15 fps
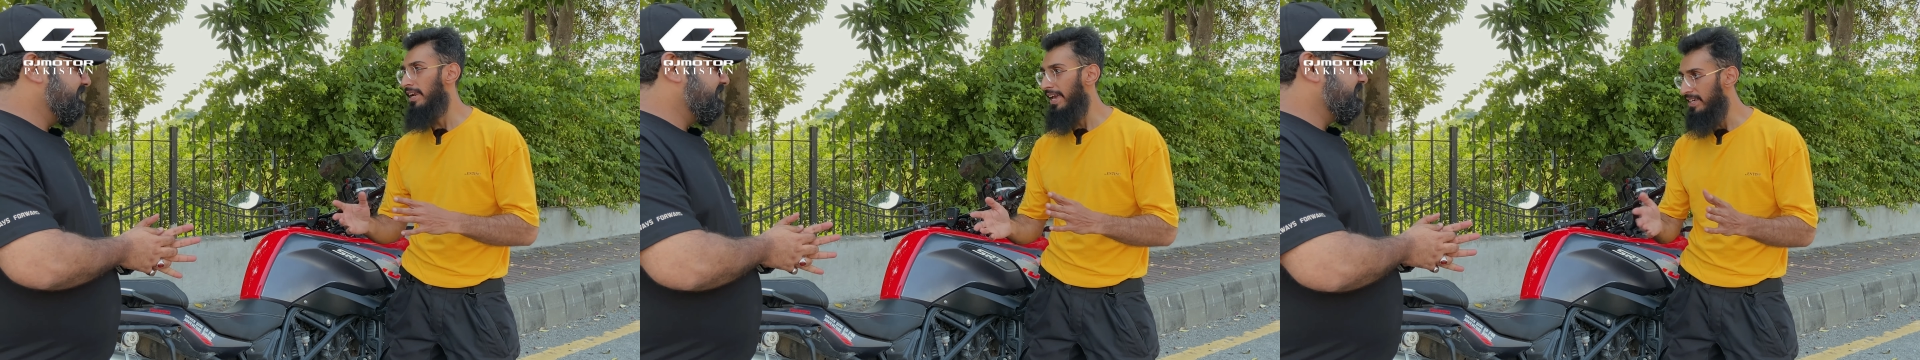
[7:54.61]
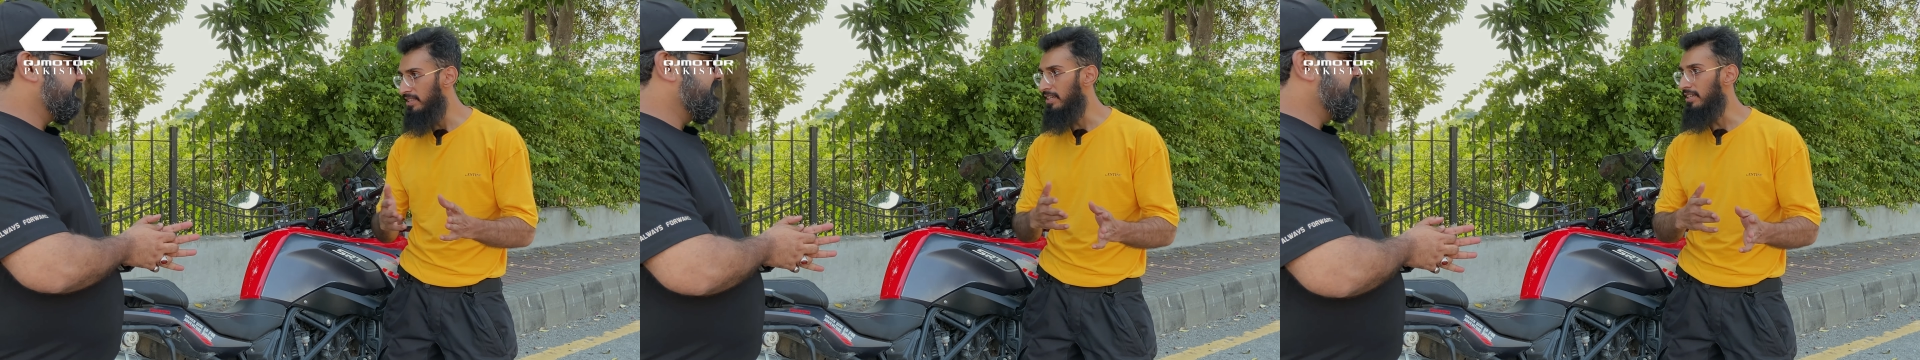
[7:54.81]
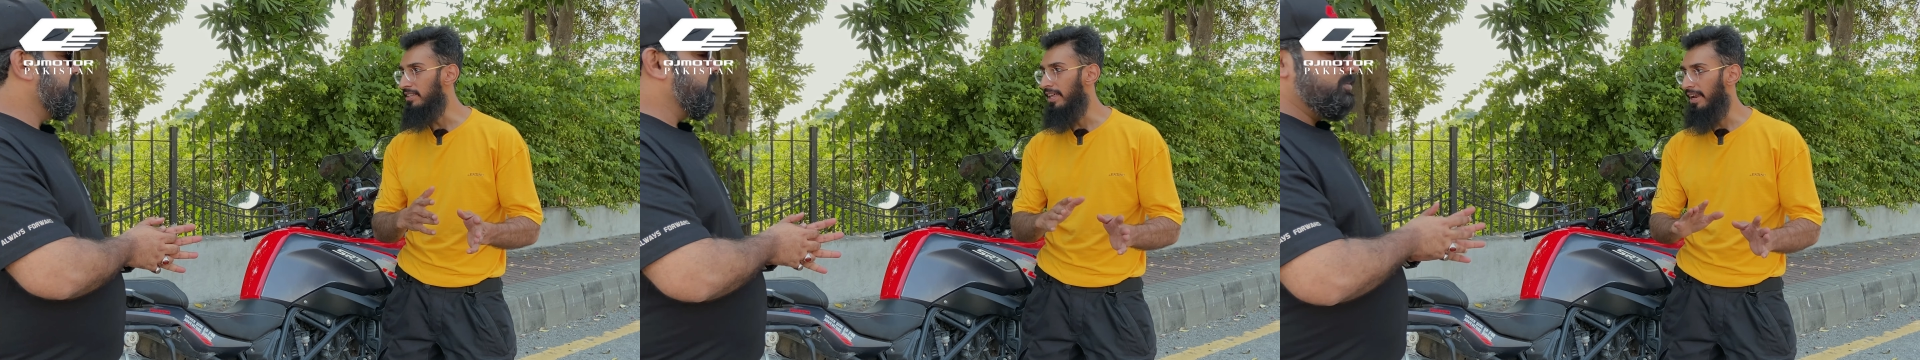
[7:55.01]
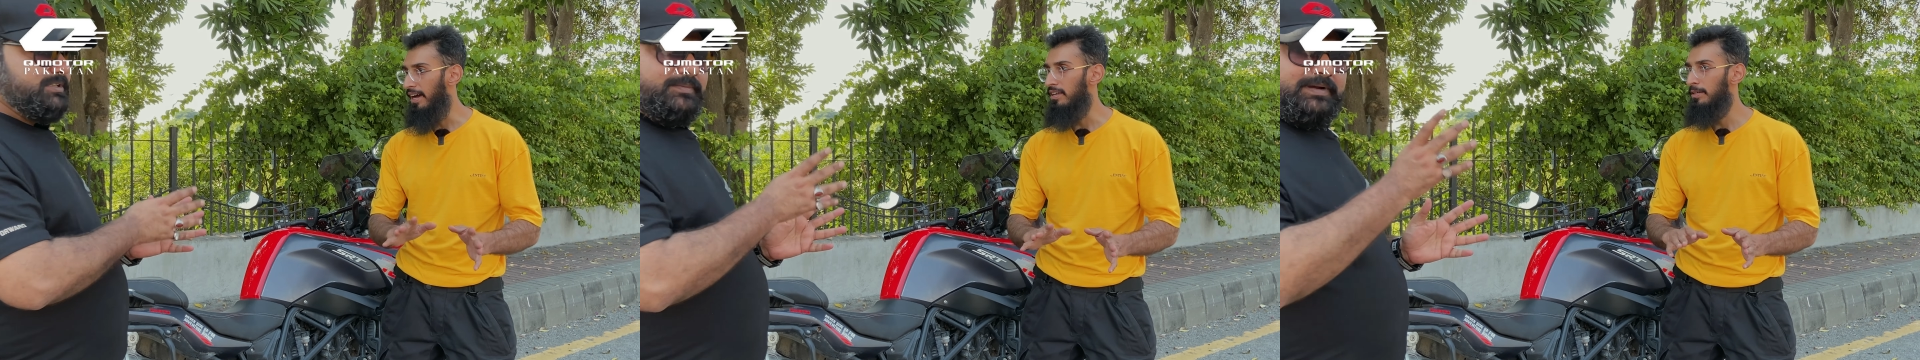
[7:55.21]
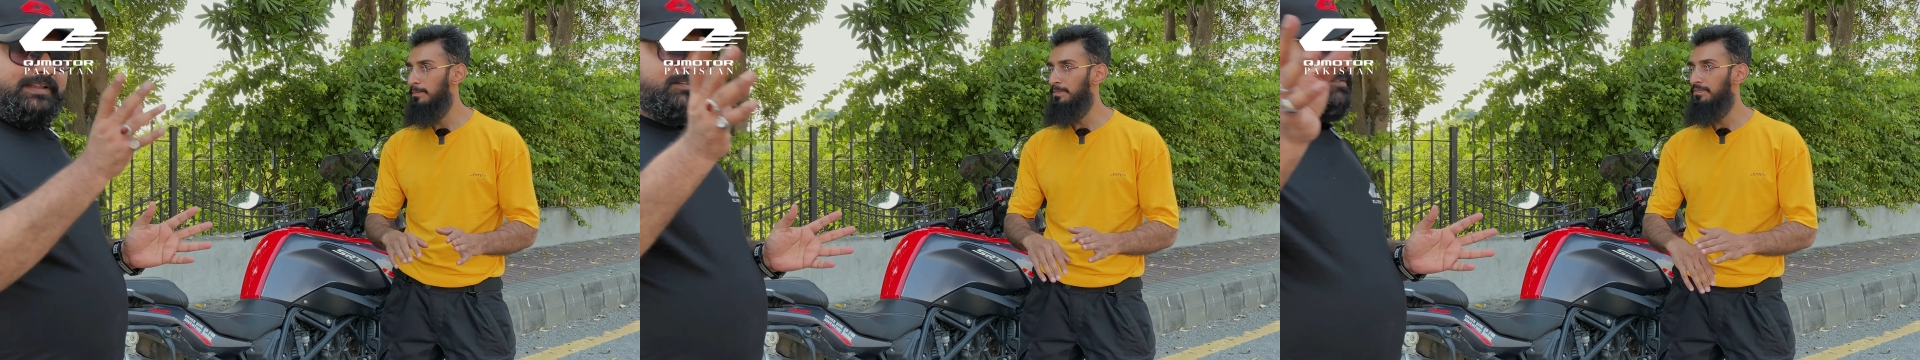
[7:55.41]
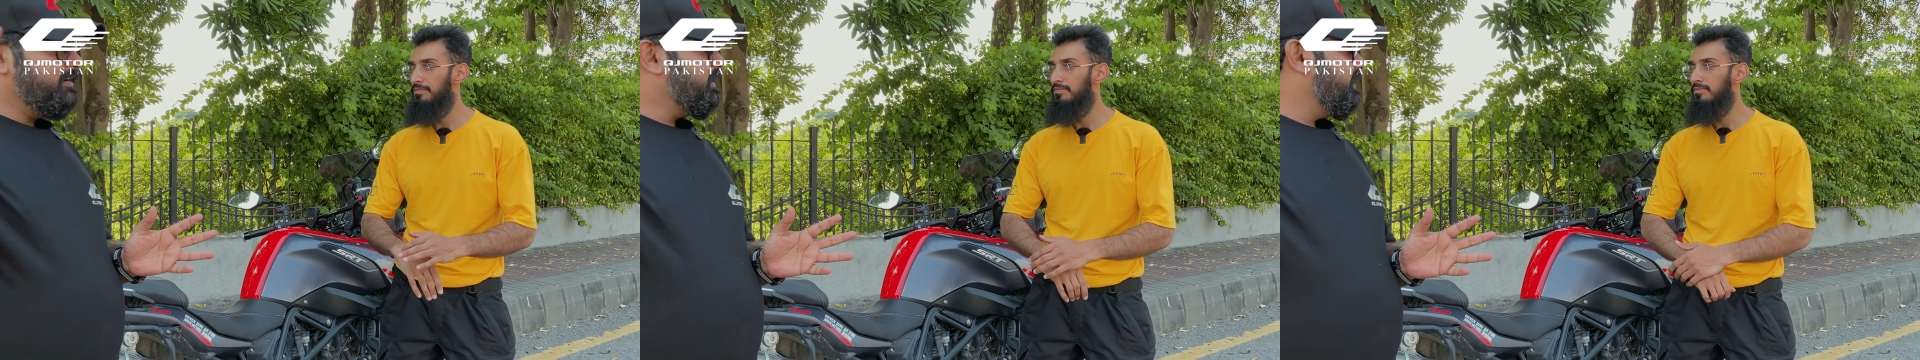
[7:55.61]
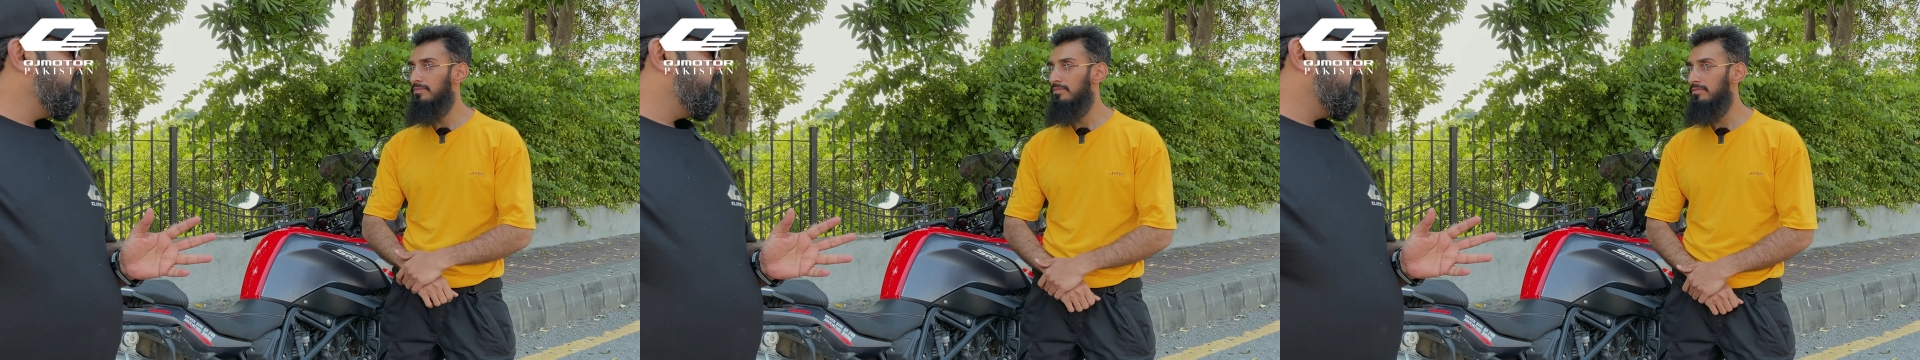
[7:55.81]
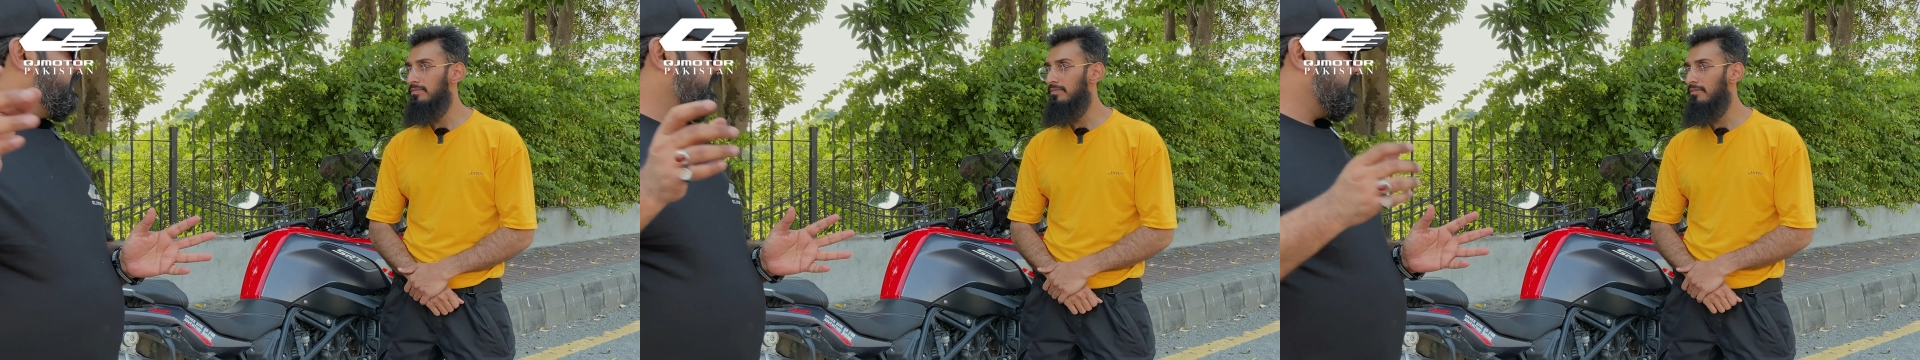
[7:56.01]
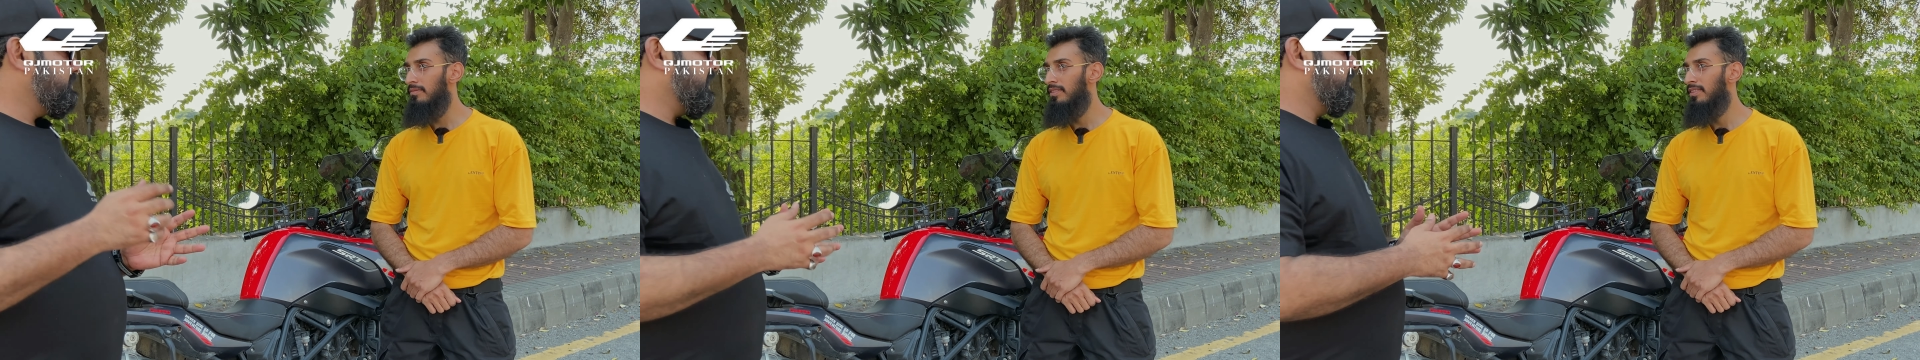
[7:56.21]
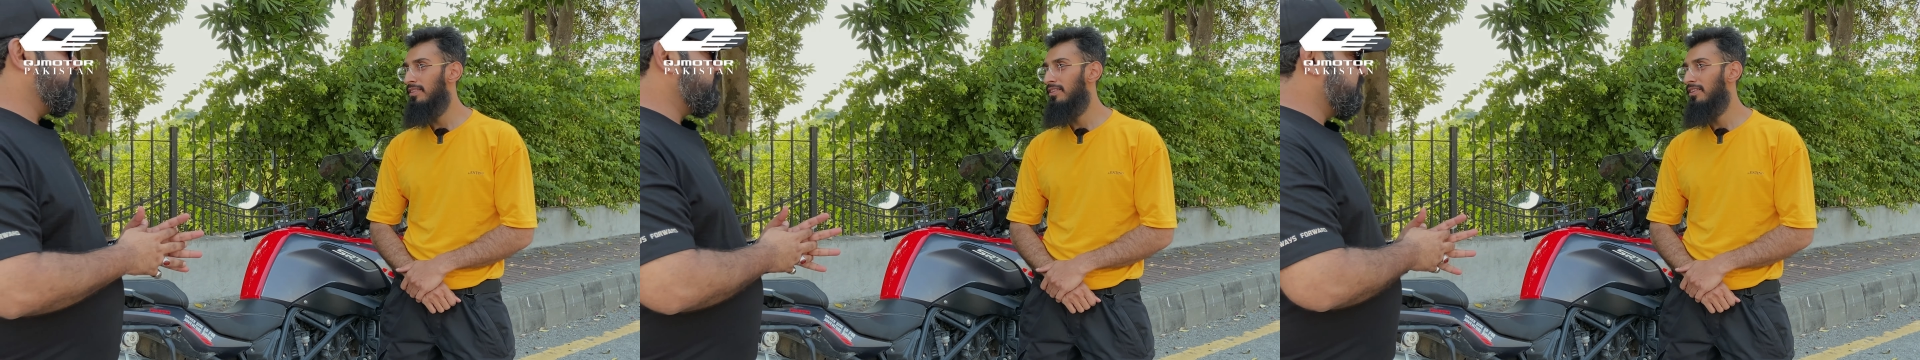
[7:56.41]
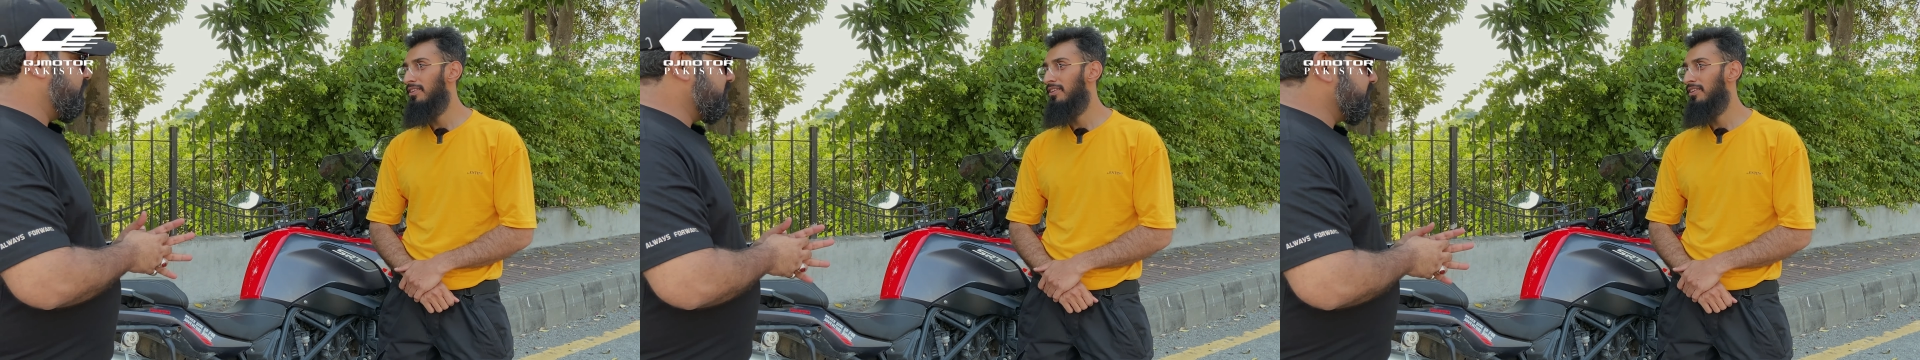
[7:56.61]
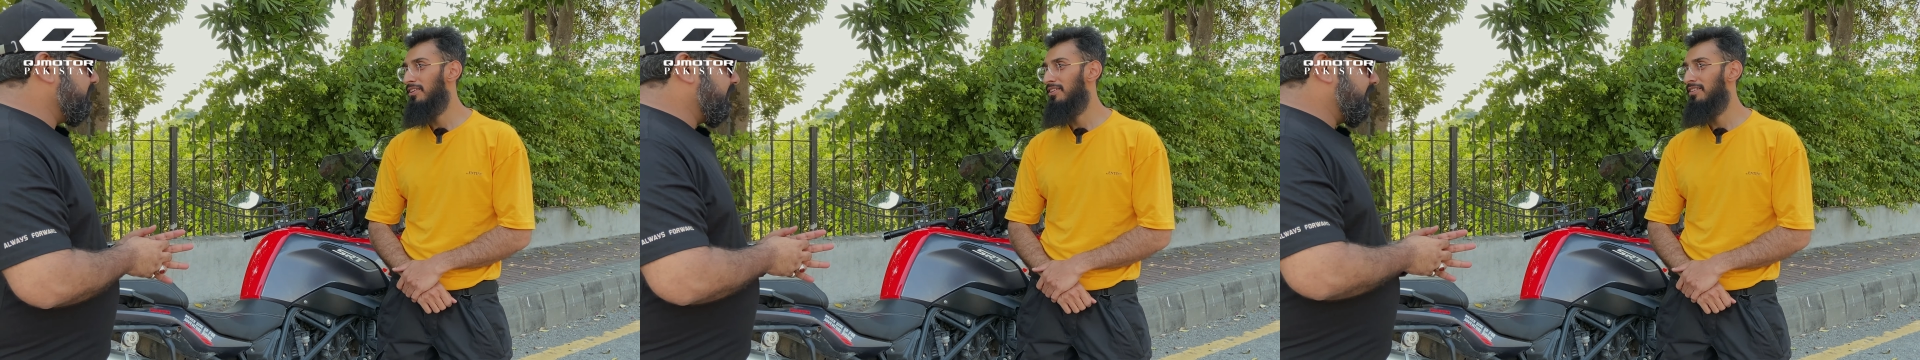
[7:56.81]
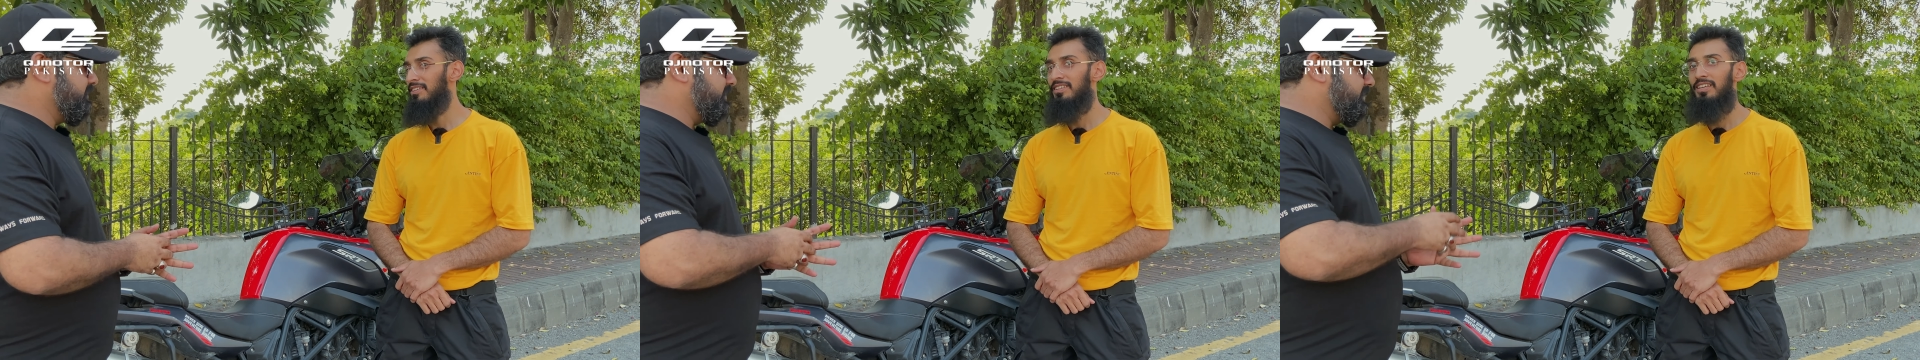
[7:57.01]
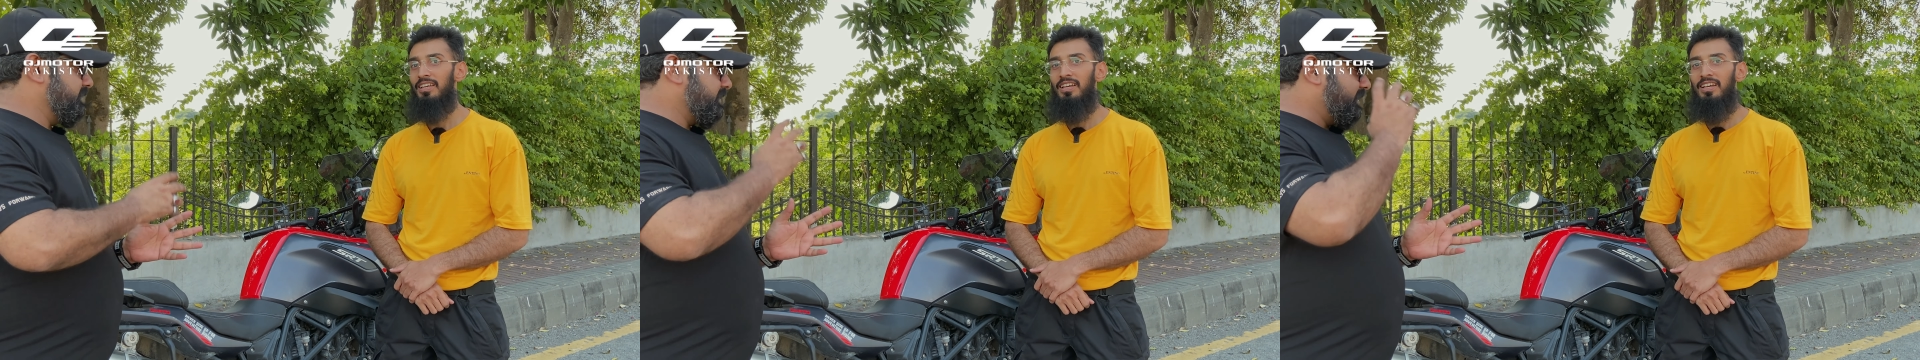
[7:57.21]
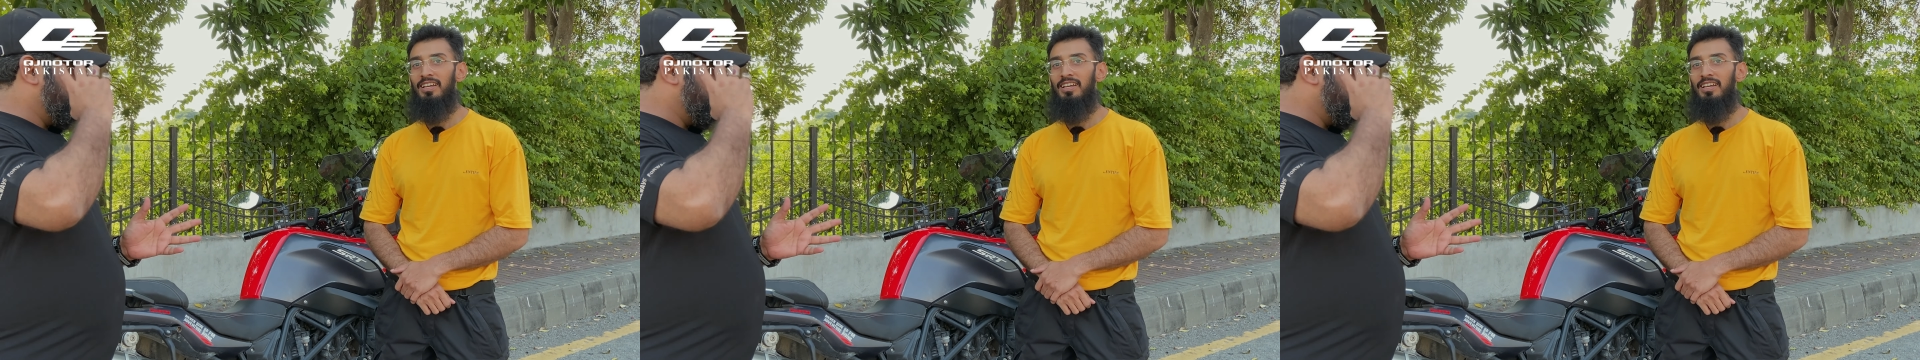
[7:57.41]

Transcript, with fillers: चलाई थी वो मुझे बाद में वकार ने बताया कि चाय में उसने कुछ मिलाया हुआ था